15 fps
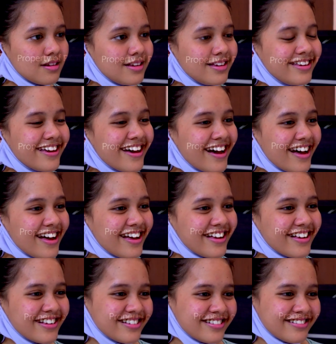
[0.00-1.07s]
Iya,
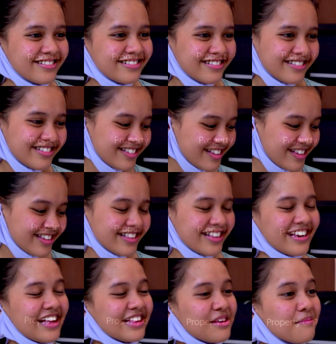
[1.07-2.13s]

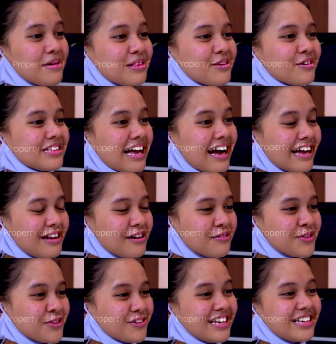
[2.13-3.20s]
ternyata main toktak ada
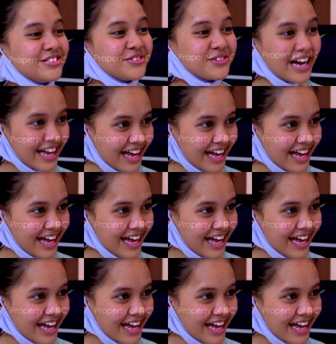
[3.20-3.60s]
untungnya juga